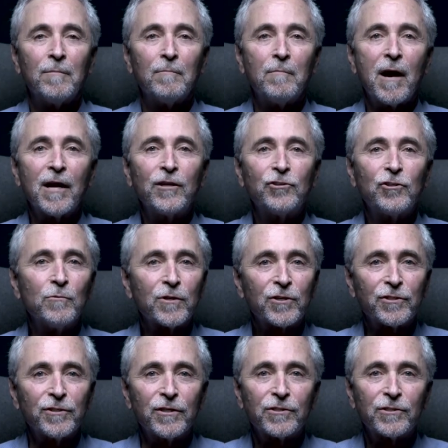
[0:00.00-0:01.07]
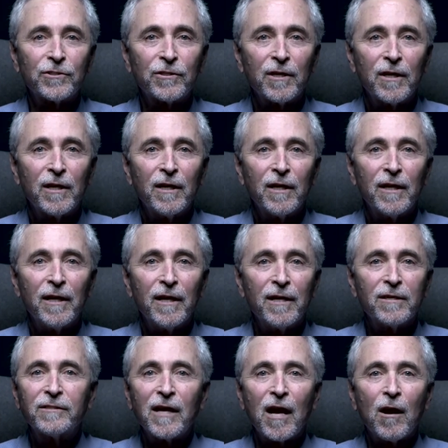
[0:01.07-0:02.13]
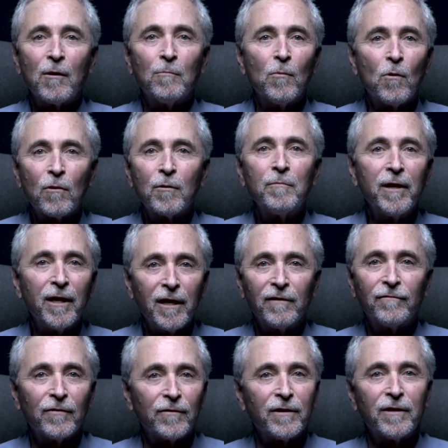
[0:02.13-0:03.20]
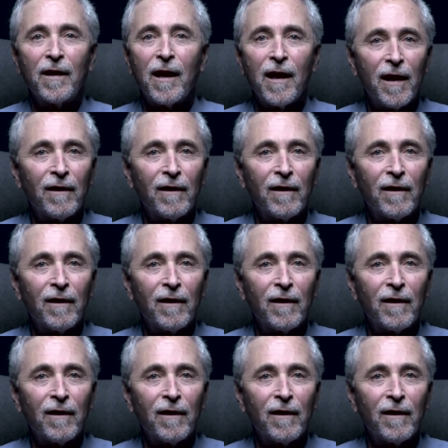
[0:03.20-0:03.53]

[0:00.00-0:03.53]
Мое еврейство теперь более значимо, чем